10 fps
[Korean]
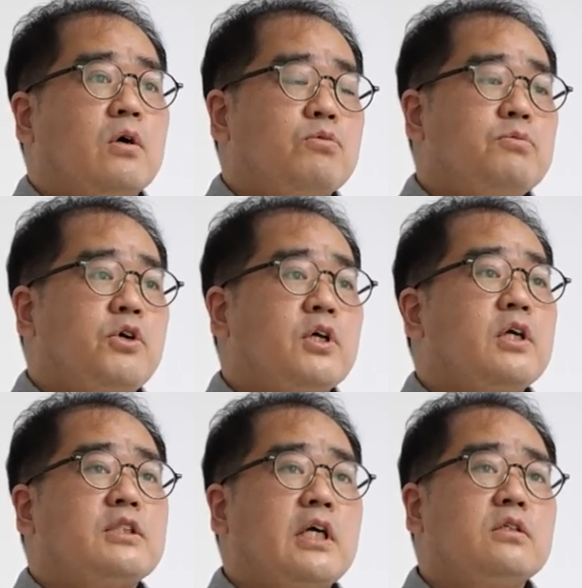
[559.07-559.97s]

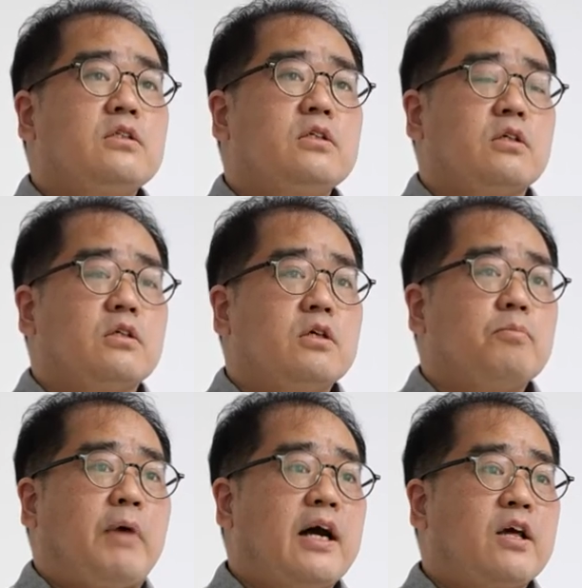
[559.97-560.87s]
분명히 책은
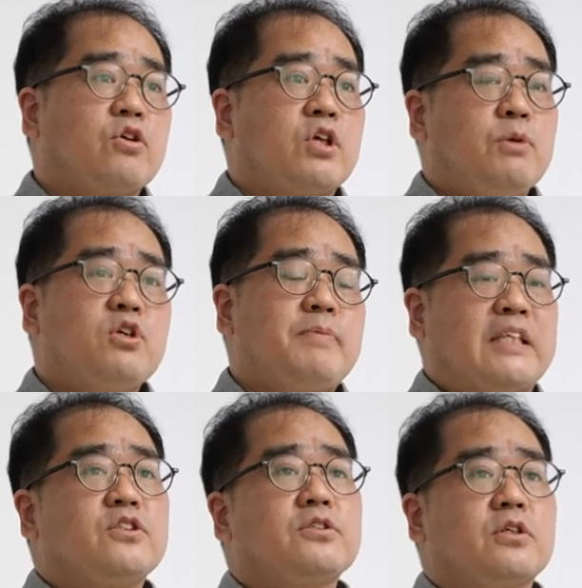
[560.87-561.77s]
마을에서 기부를
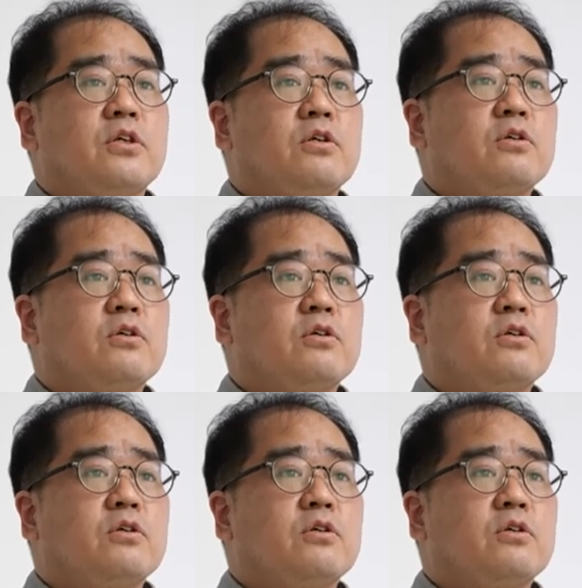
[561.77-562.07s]
받으셨어요.